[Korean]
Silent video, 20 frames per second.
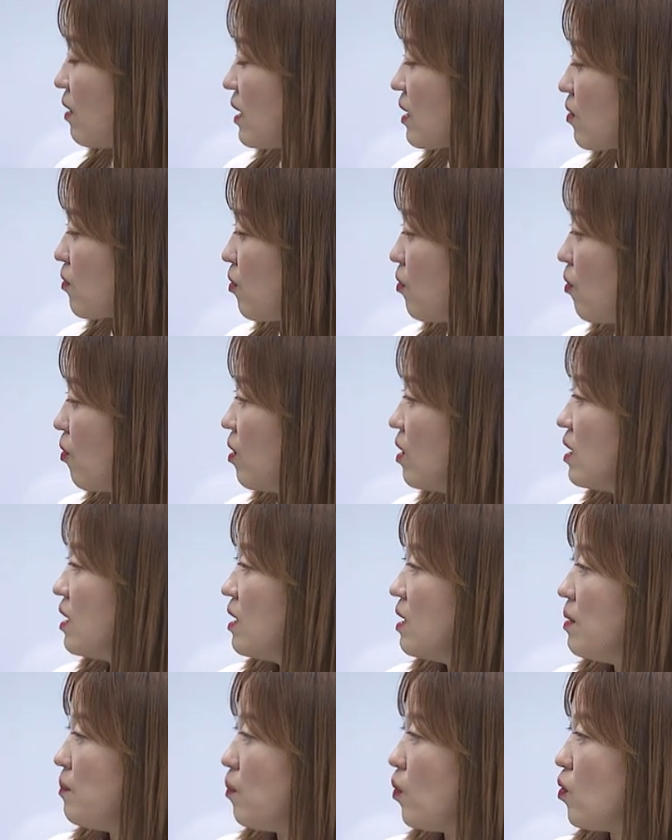왔고
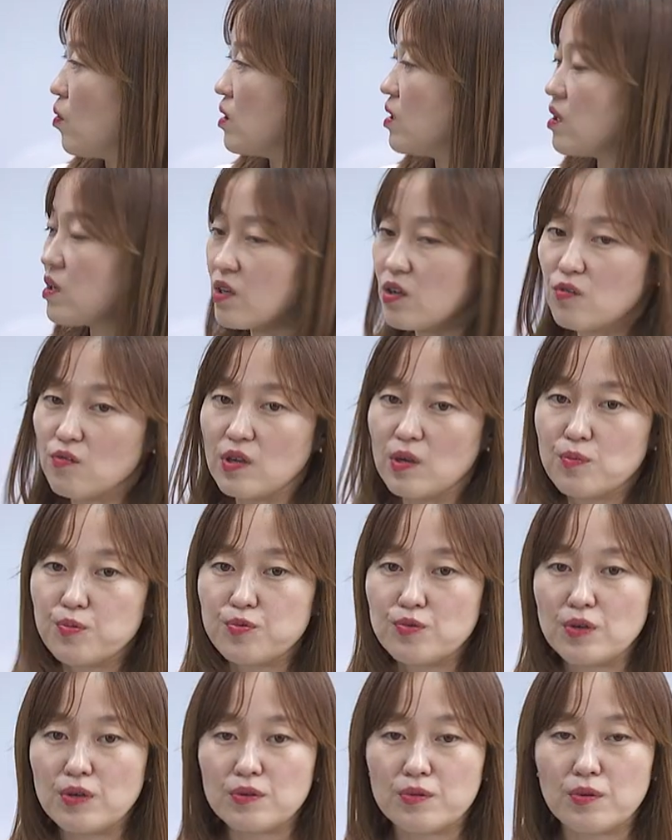뭐 이럴 경우에
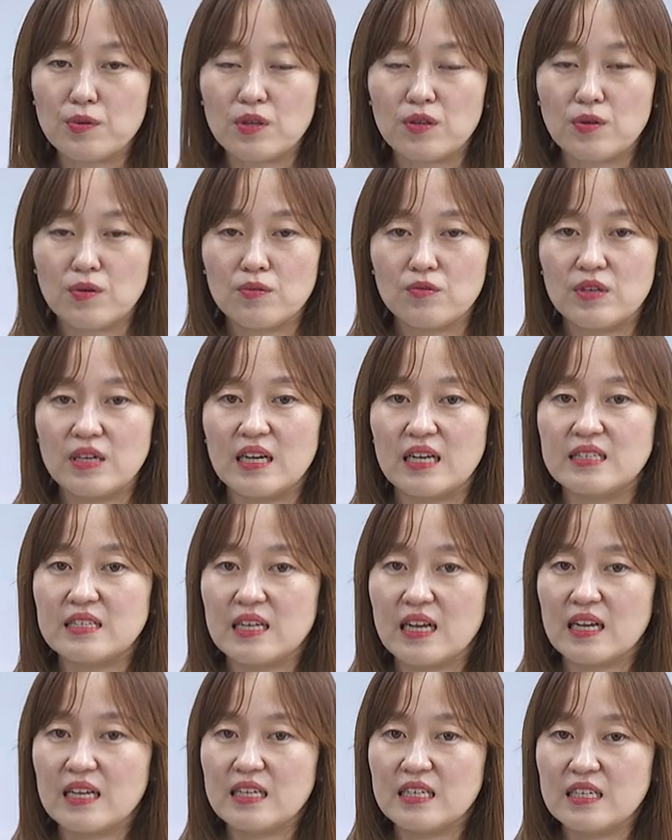보통 우리가
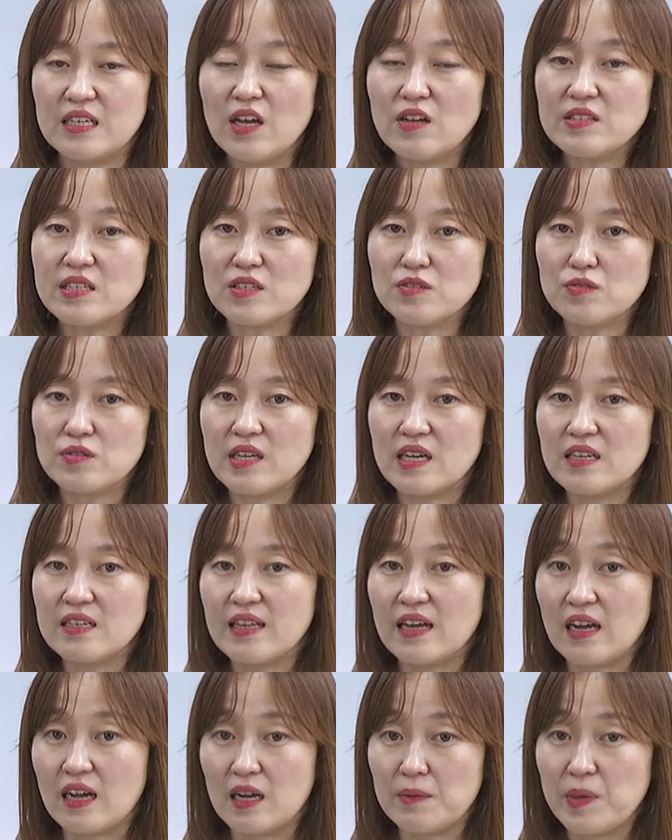이제 그 현장 조사를
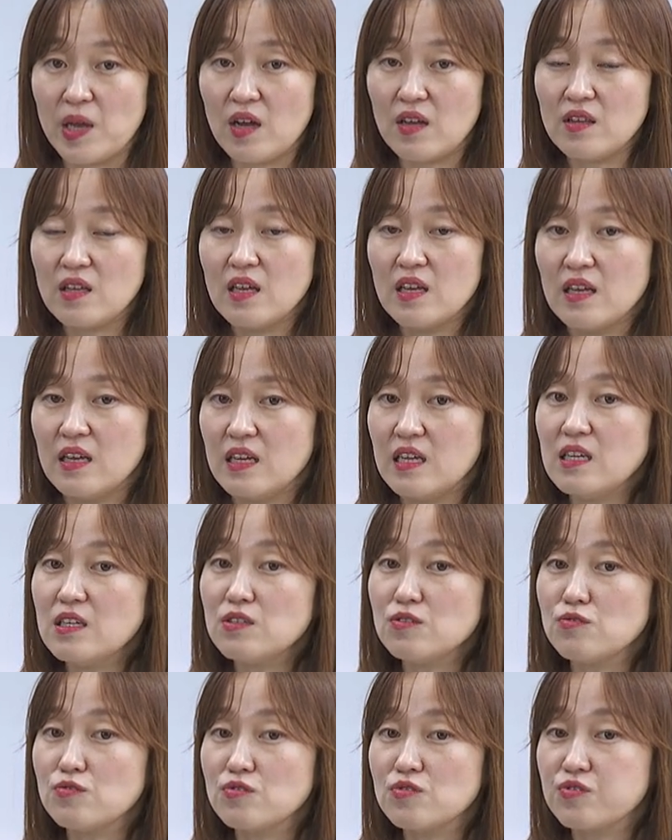나가면
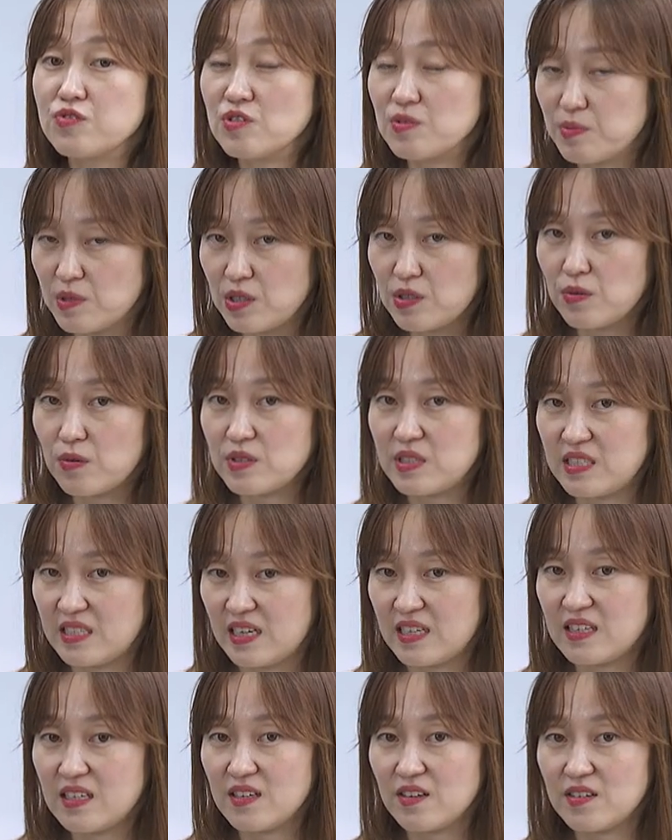119 구급 기록지
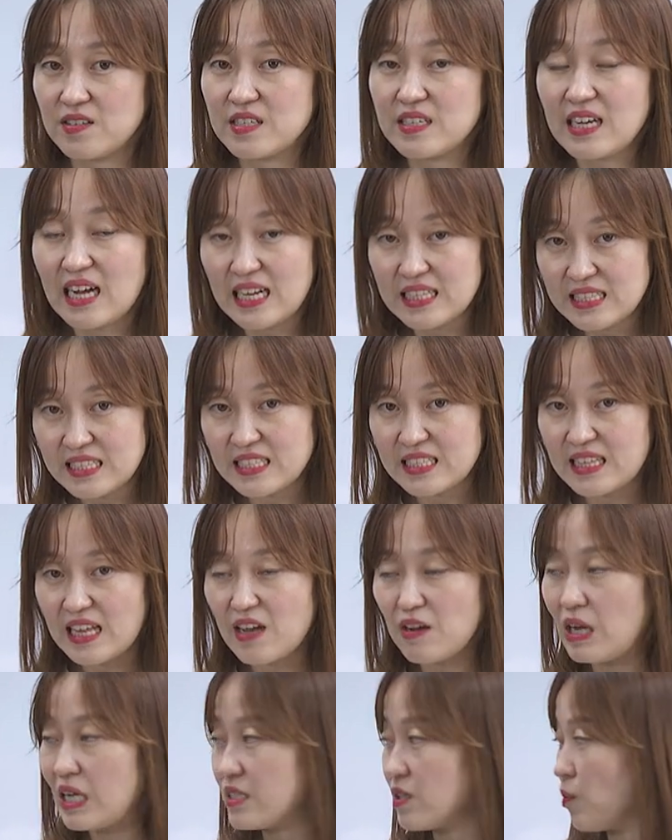같은 것을 같이
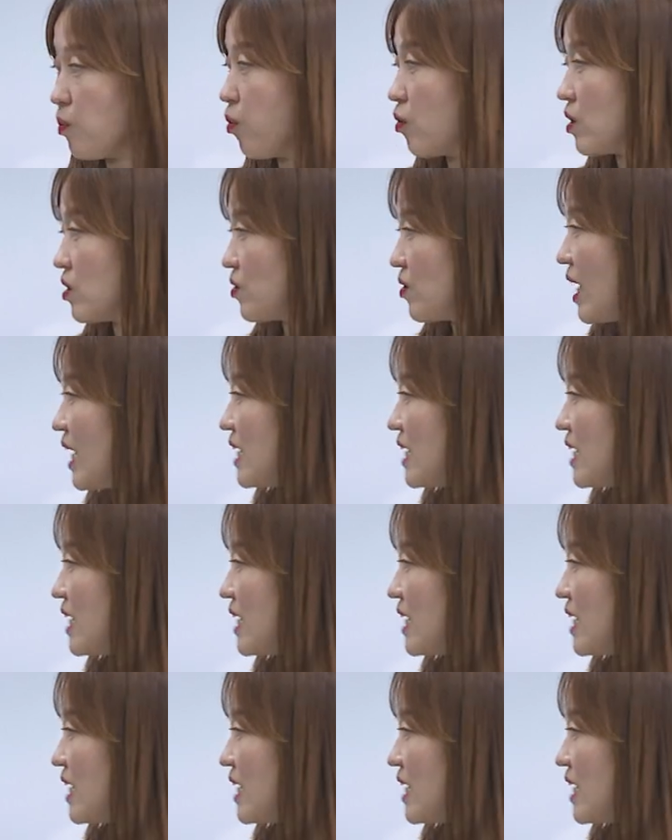떼와서 보기도